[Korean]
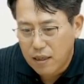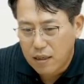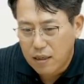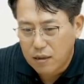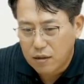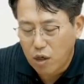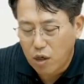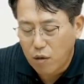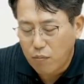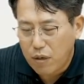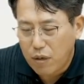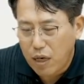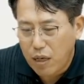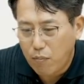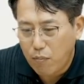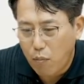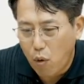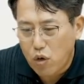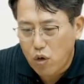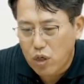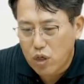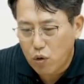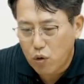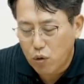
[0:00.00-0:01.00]
서프라이
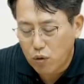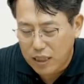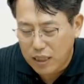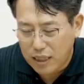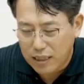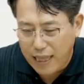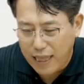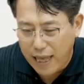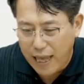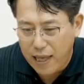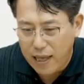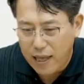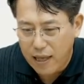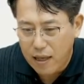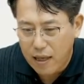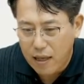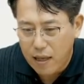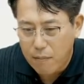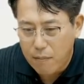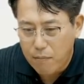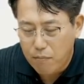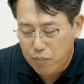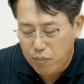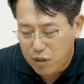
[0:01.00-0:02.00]
모기지론 사태,
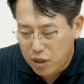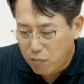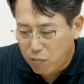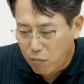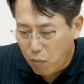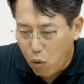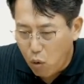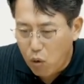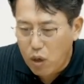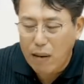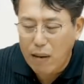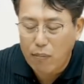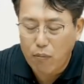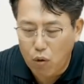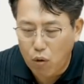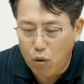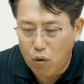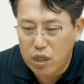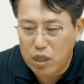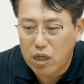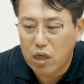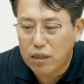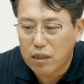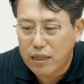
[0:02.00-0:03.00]
빚을 못
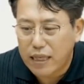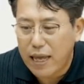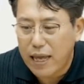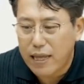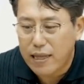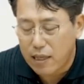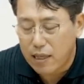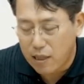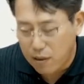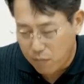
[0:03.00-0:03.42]
갚고 이럴 때 이제